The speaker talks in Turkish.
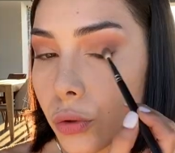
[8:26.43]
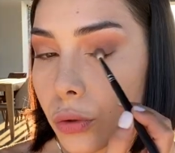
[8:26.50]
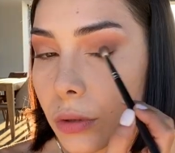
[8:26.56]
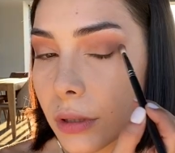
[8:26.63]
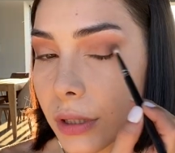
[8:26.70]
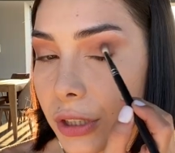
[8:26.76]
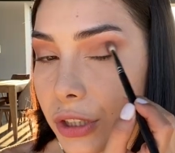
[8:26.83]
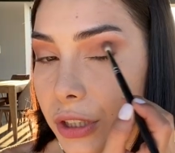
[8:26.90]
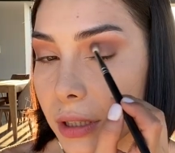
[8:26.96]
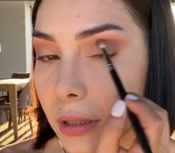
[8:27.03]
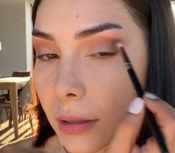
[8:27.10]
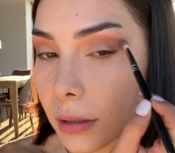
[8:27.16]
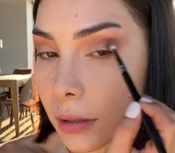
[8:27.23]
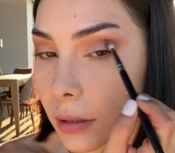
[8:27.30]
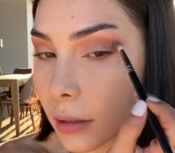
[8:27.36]
Şu dış
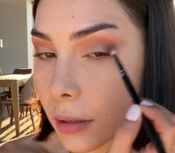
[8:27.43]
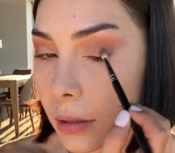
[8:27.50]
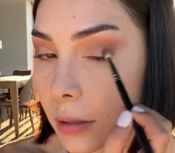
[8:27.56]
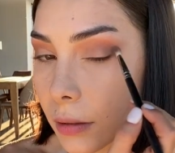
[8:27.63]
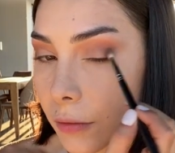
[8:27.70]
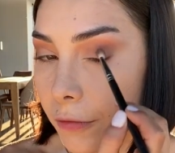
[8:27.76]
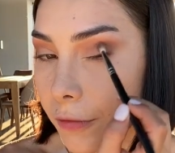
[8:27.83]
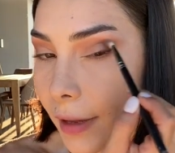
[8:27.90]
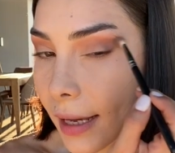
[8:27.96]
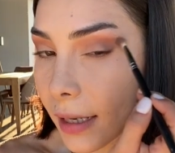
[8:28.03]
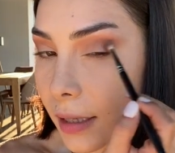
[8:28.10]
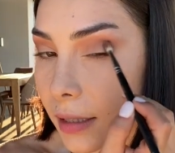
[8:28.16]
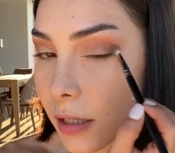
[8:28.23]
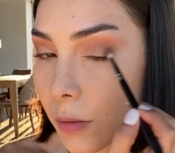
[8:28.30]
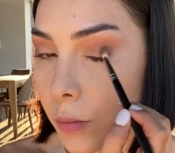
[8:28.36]
V
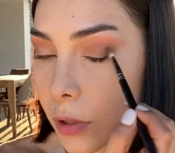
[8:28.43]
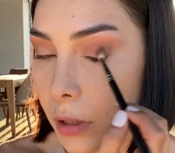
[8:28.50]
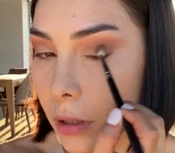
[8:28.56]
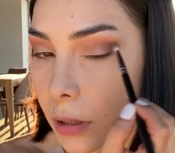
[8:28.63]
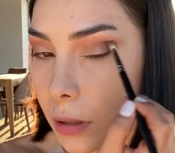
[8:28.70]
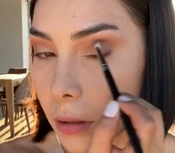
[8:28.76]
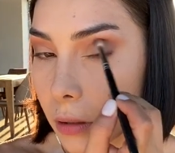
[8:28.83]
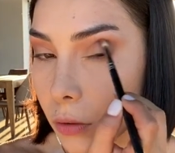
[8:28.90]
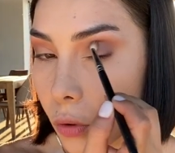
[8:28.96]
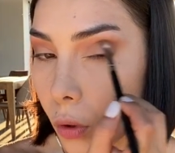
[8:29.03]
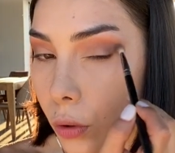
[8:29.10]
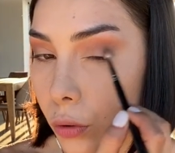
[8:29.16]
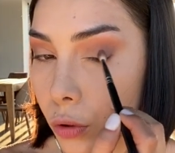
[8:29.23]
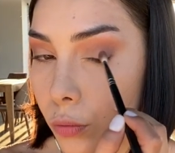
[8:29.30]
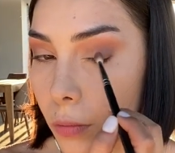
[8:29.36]
kısmını
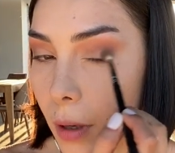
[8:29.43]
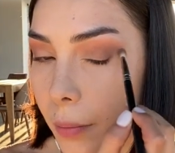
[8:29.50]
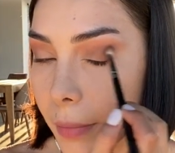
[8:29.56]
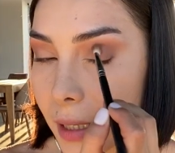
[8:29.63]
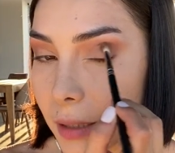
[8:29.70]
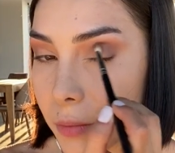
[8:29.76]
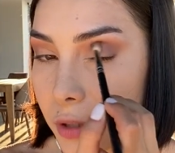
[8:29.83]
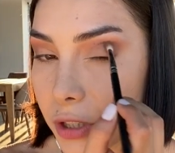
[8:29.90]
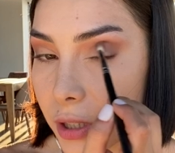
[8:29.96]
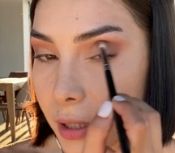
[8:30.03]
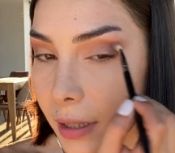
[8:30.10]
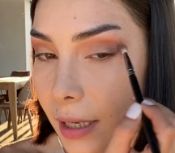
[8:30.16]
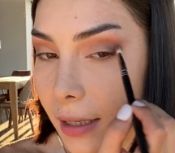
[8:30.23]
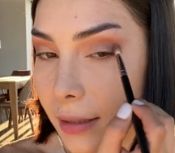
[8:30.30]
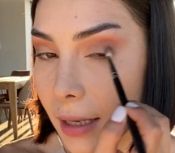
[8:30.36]
doldurmam benim için
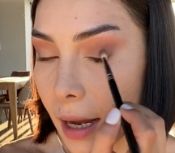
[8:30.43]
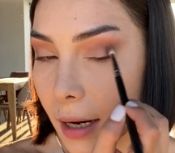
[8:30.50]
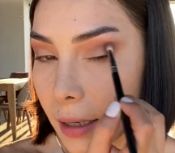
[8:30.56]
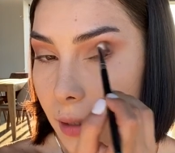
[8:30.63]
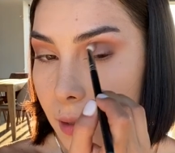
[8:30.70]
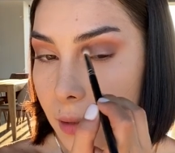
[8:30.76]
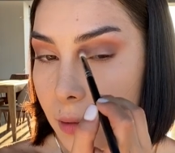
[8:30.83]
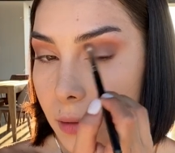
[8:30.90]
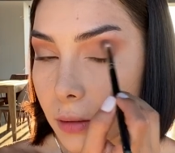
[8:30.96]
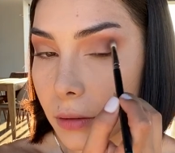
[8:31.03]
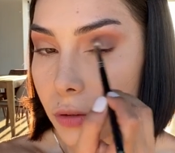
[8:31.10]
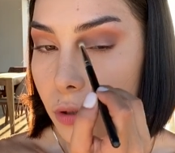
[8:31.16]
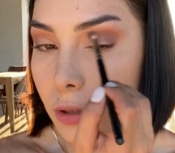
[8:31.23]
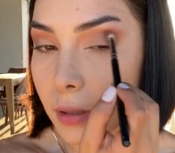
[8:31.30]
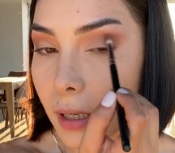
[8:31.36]
yeterli.
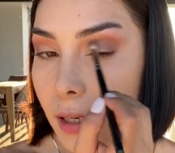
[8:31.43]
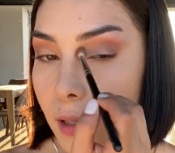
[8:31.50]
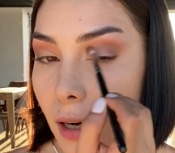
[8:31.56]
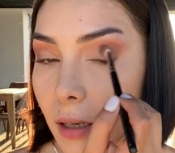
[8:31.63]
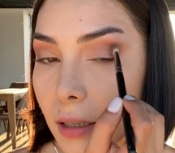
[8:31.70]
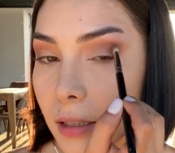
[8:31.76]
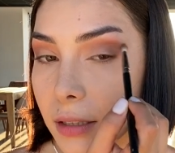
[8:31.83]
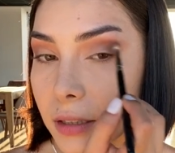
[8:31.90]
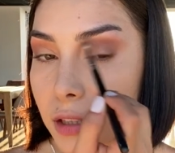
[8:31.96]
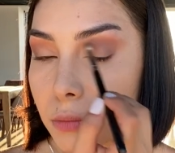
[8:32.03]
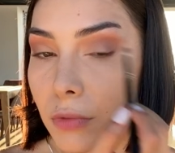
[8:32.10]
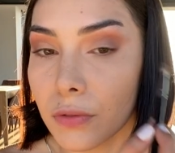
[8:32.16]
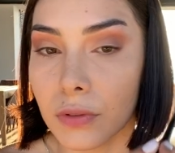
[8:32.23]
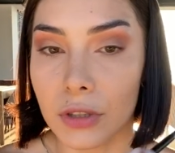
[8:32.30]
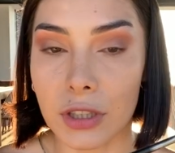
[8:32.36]
Çünkü tekrar
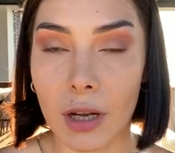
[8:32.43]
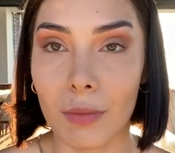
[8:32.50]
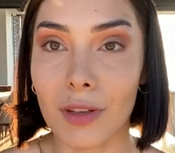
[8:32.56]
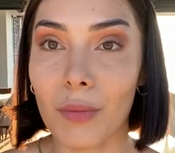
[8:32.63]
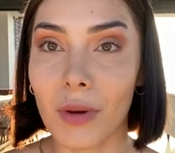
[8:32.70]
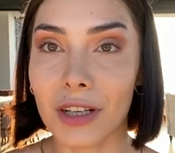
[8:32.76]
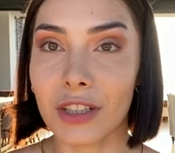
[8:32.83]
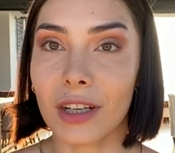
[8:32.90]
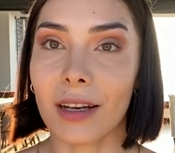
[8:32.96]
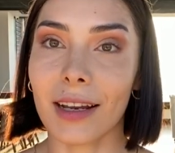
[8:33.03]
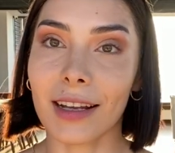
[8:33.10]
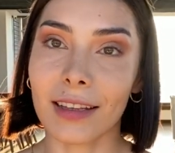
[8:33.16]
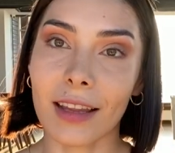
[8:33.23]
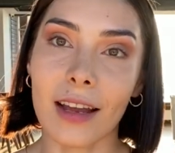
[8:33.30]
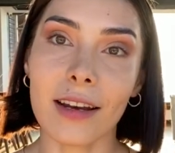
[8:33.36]
karıştırma fırçamla başka
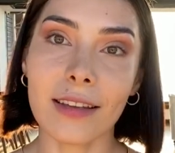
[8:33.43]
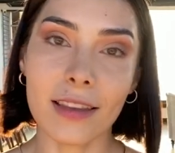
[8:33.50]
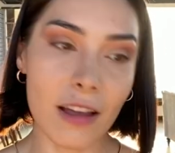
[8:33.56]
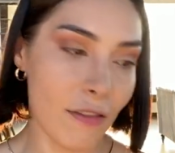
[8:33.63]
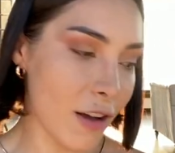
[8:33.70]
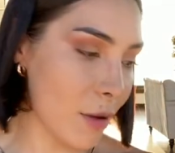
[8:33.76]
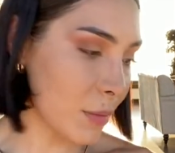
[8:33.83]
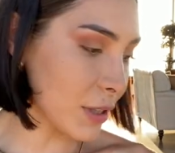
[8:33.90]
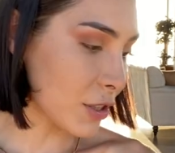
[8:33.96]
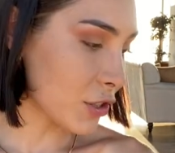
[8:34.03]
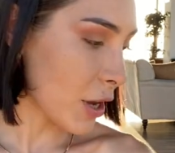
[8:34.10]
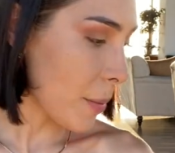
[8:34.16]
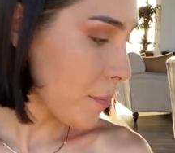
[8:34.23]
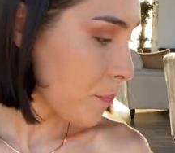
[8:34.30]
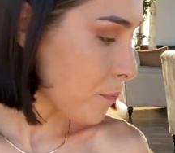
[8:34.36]
renklerle devam edeceğim.